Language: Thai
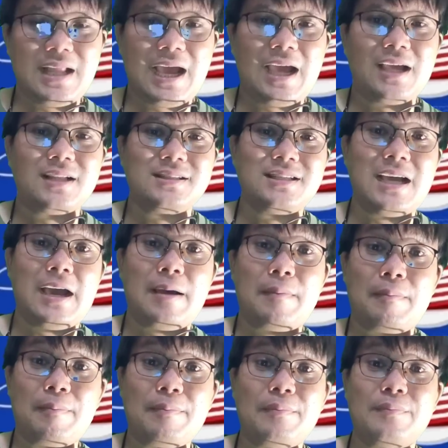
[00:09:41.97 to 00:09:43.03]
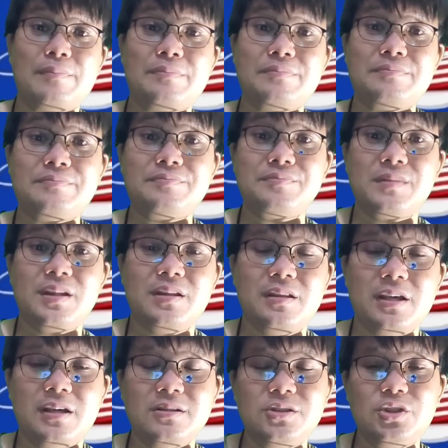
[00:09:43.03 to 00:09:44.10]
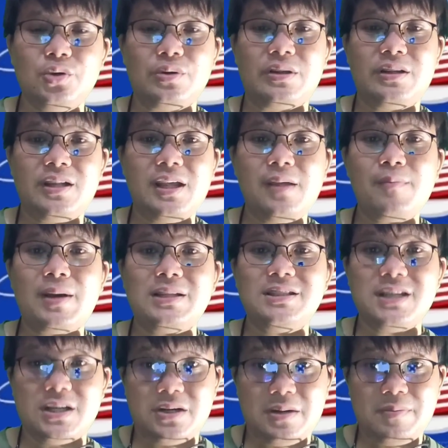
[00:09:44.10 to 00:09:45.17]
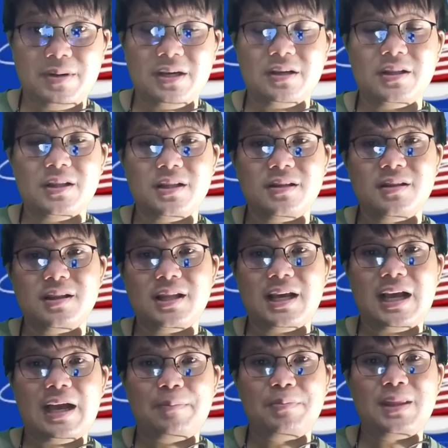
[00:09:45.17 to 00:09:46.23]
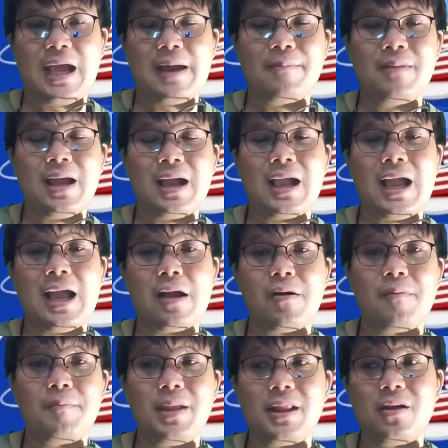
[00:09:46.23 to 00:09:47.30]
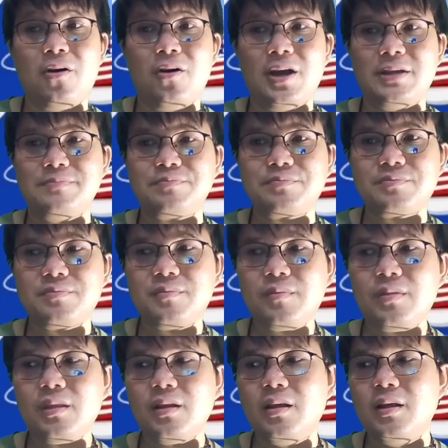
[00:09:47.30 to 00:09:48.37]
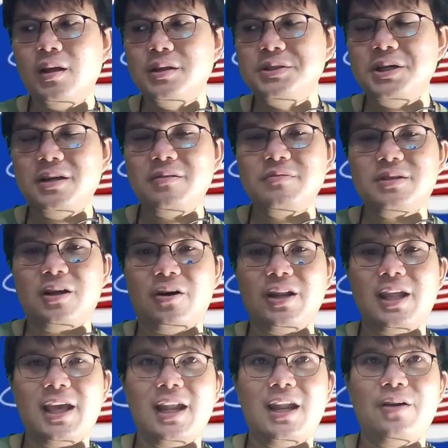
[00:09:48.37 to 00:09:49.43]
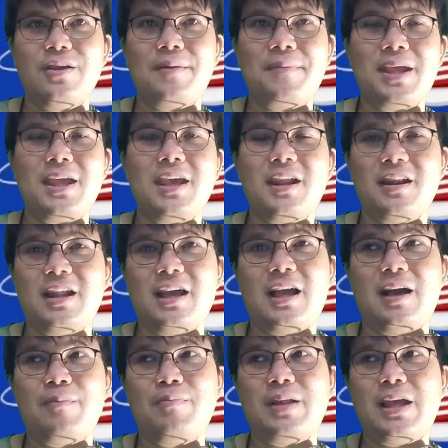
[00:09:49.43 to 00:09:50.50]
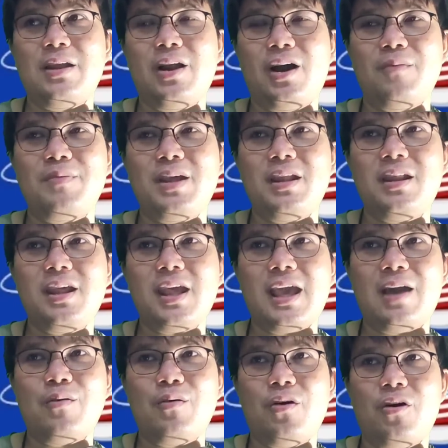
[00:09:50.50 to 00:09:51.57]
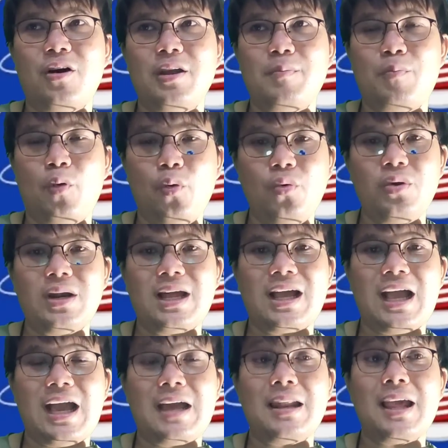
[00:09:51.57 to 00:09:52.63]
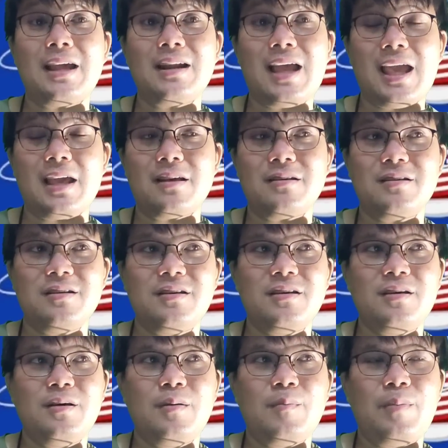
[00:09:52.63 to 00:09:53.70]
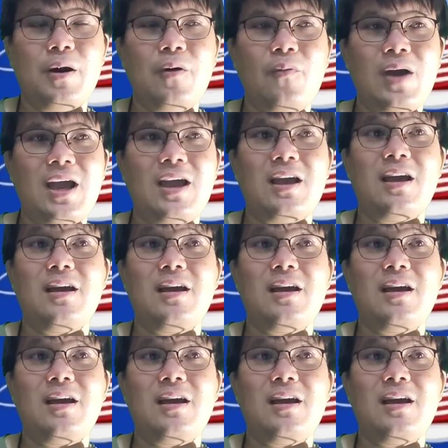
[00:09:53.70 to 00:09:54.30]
น่าจะถึงจุดที่มันจะระเบิดนะครับตามราคาของ Bitcoin ซึ่งตอนนี้เรายังไม่เห็นนะครับในรอบนี้ที่ Altcoin พุ่งราคาแรงๆเพราะว่า